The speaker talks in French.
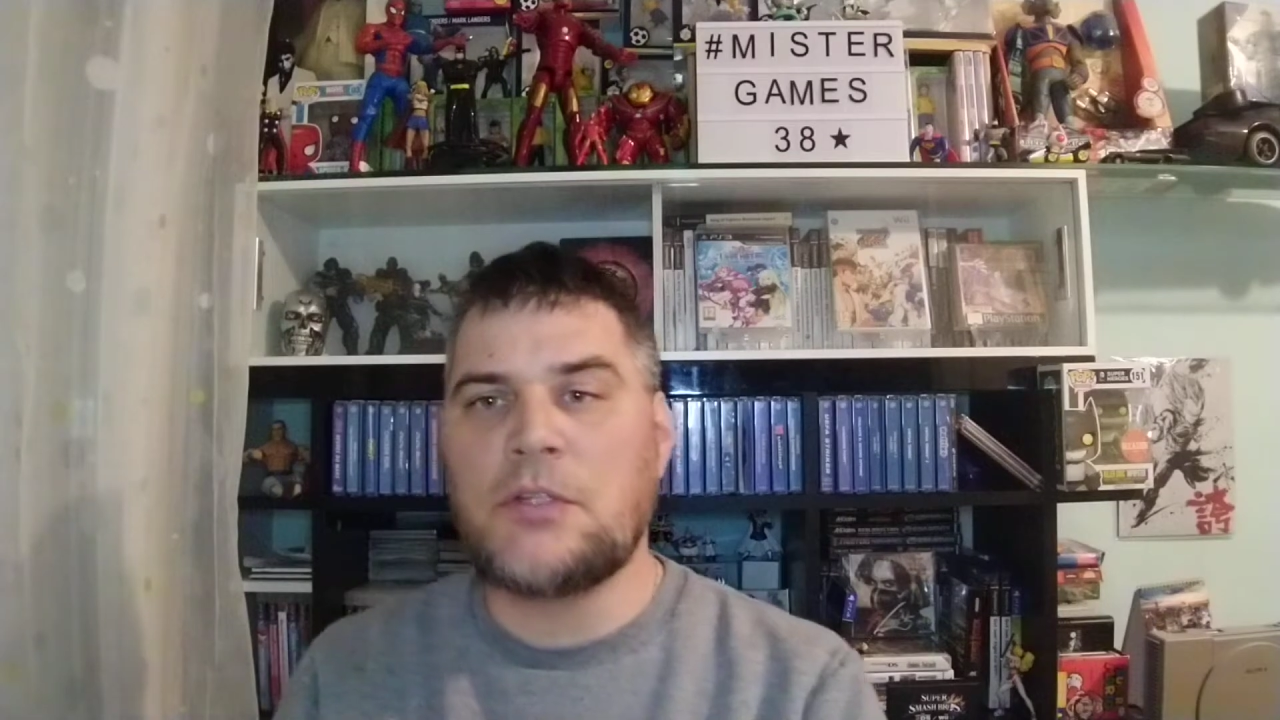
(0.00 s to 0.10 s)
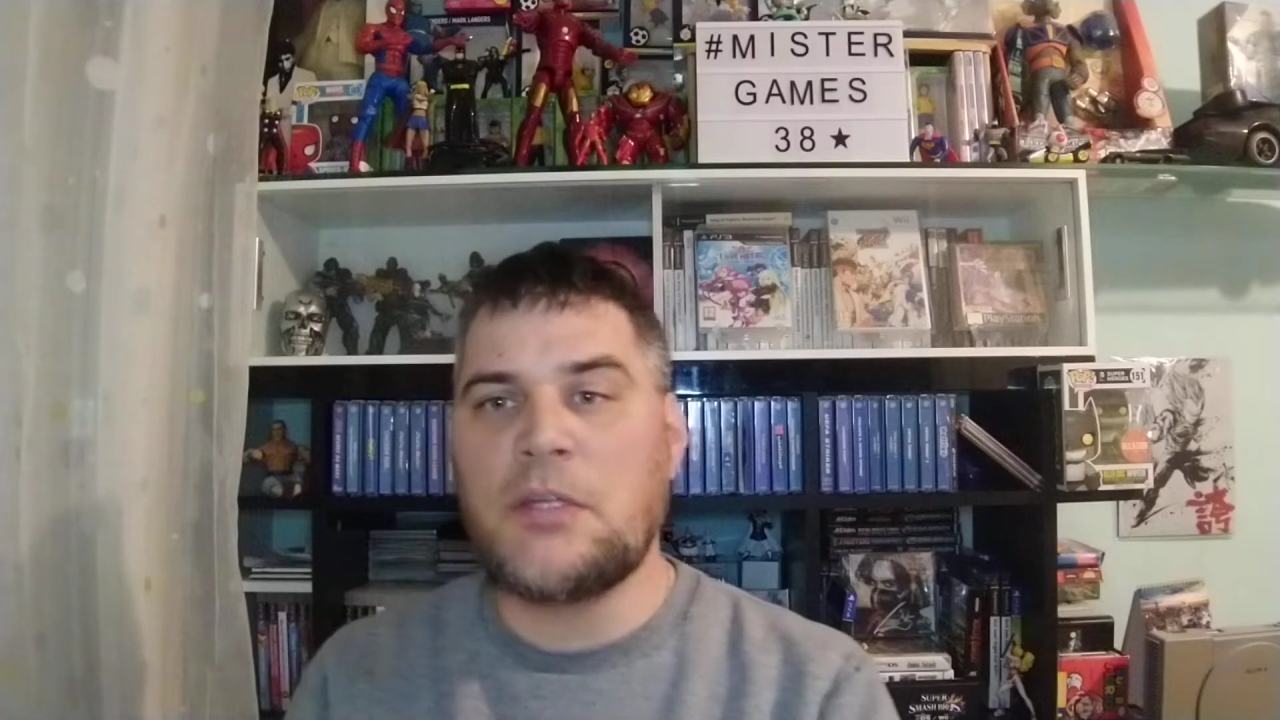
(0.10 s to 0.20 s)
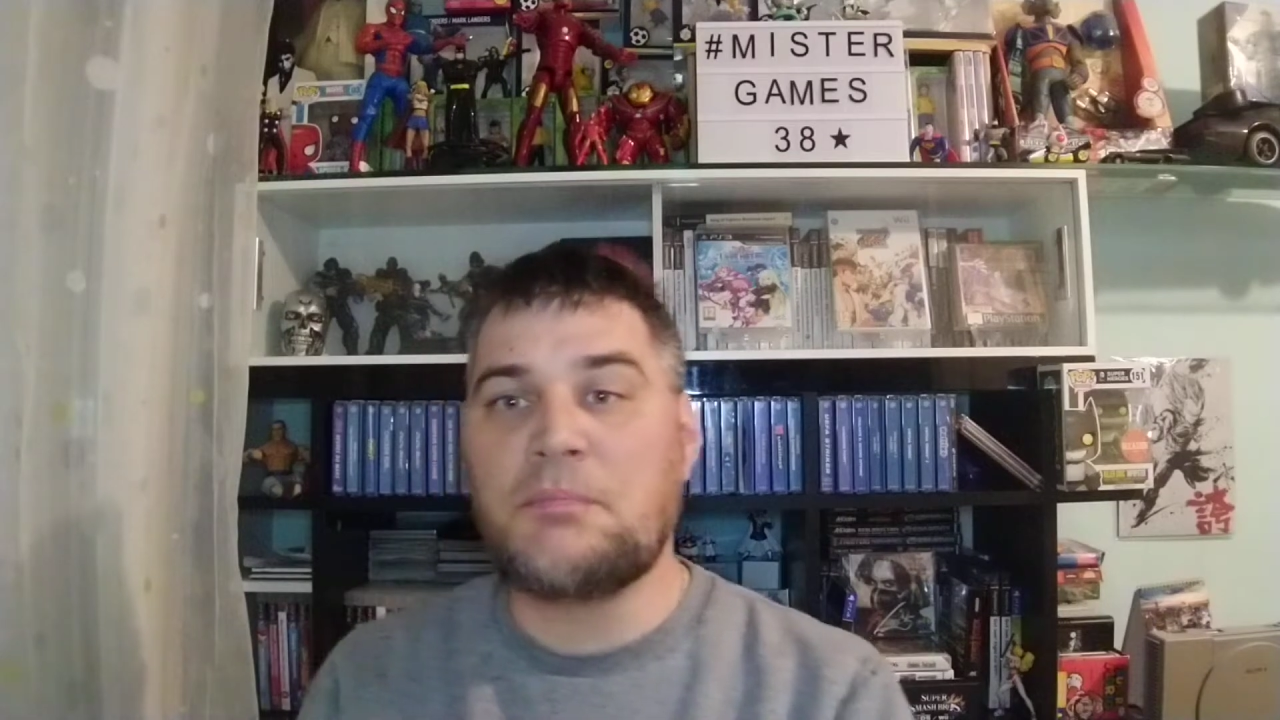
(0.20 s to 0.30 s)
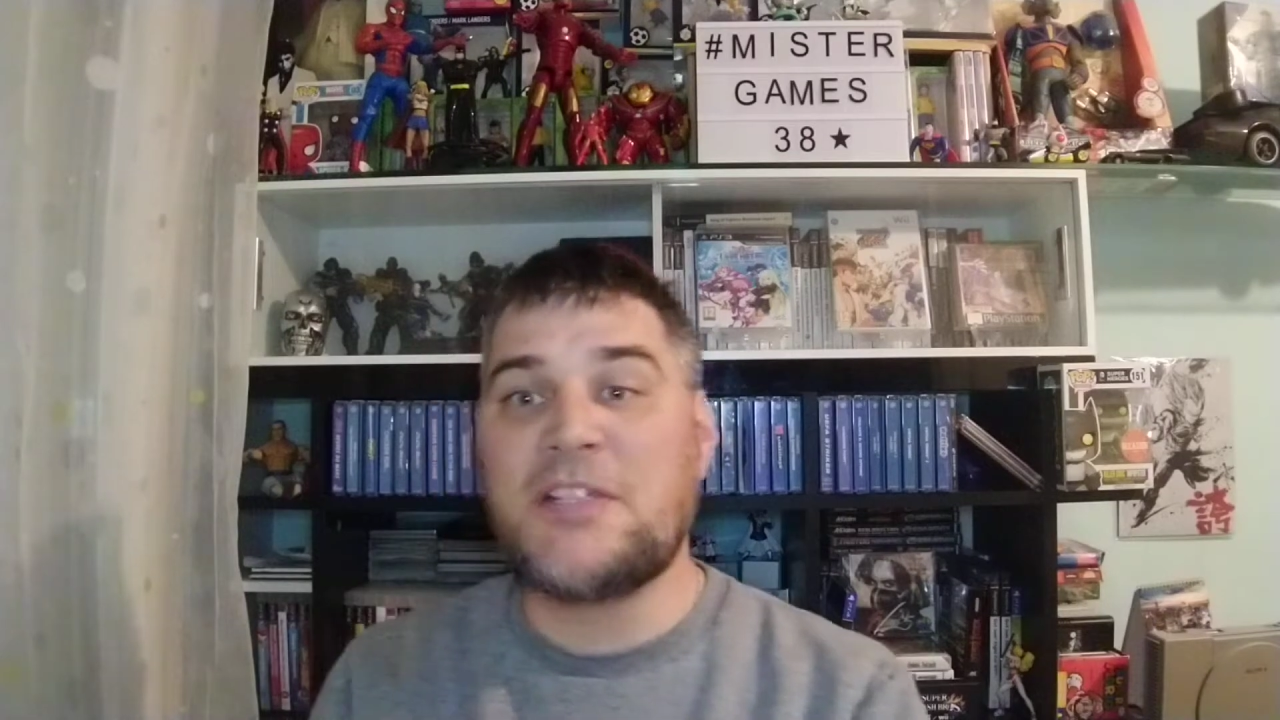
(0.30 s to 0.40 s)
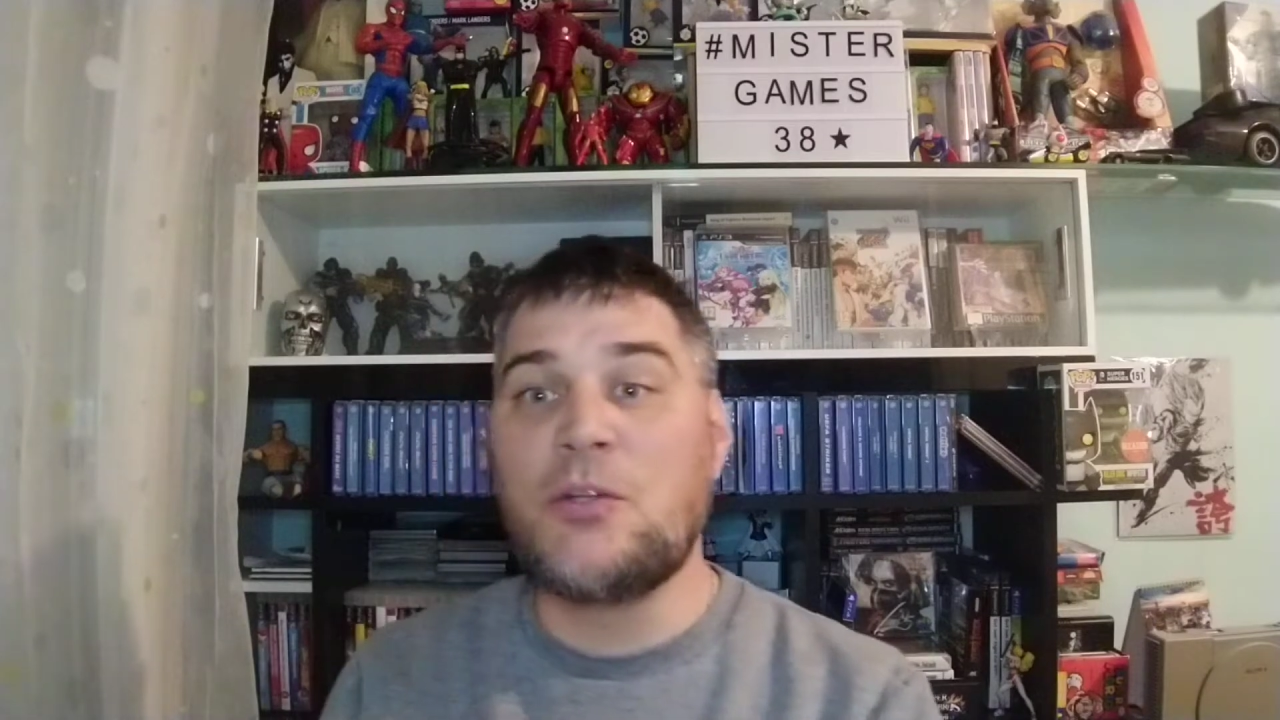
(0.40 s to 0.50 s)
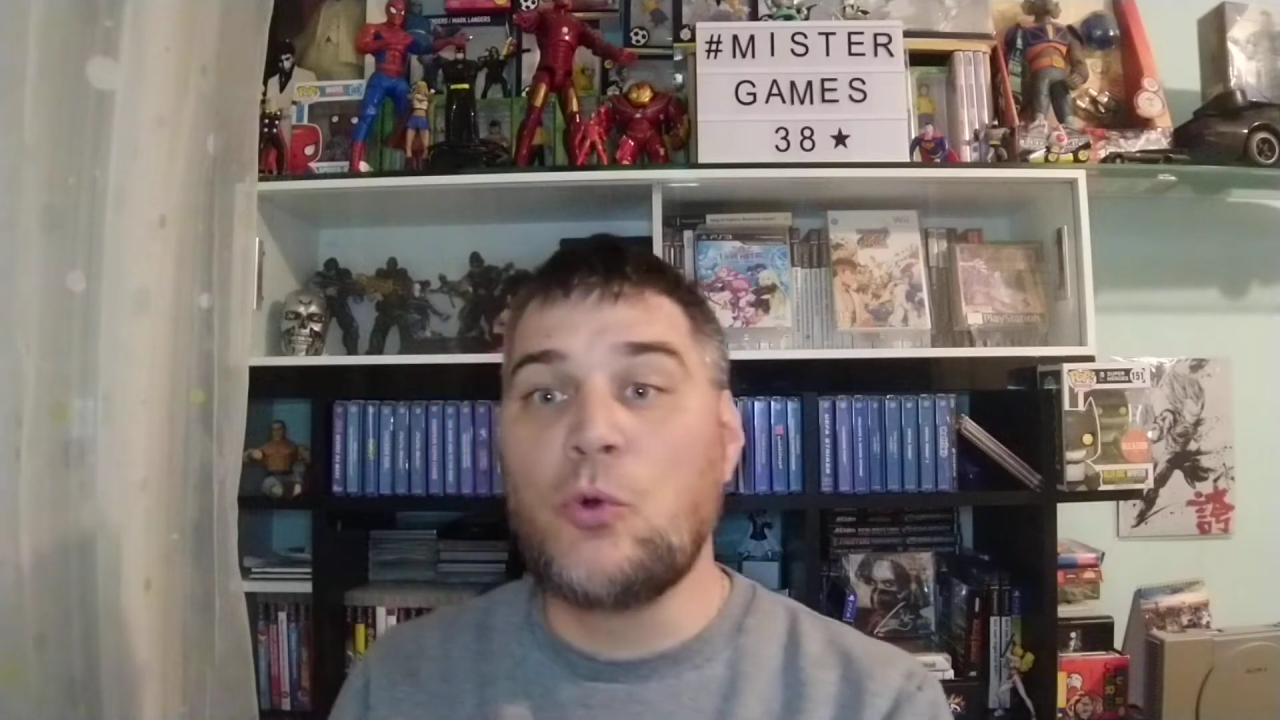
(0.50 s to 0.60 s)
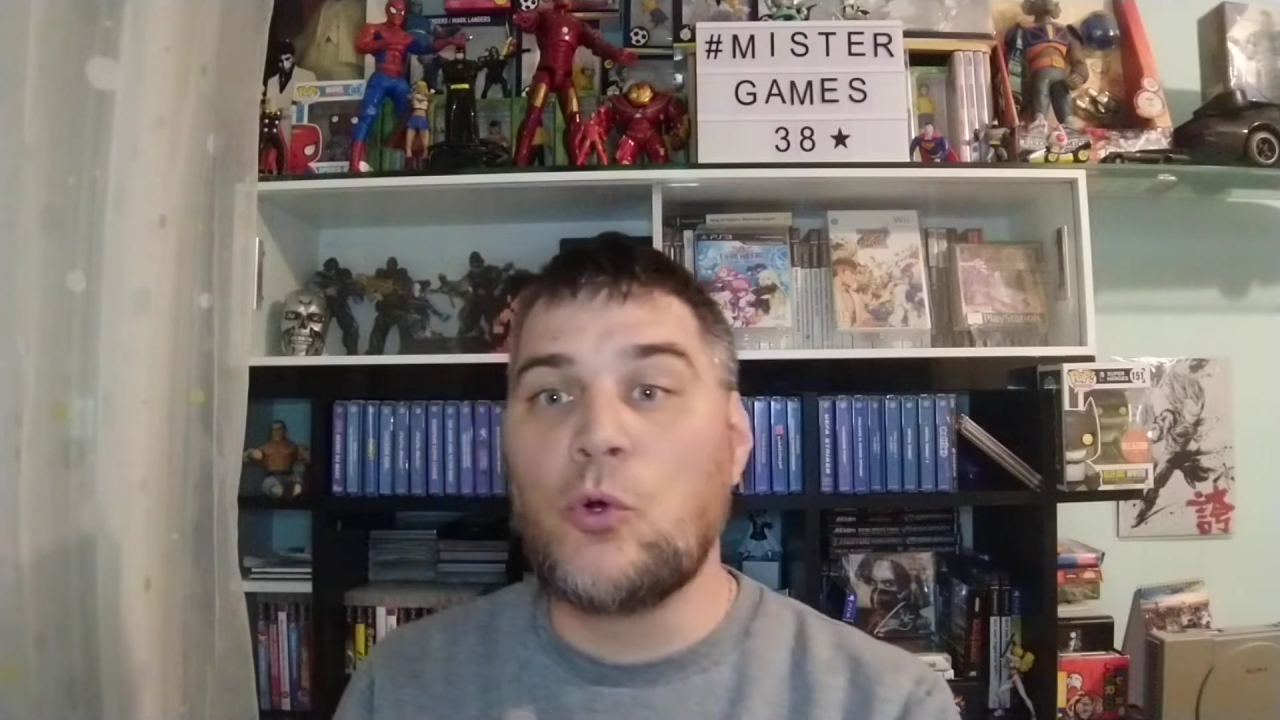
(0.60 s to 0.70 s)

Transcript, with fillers: des petits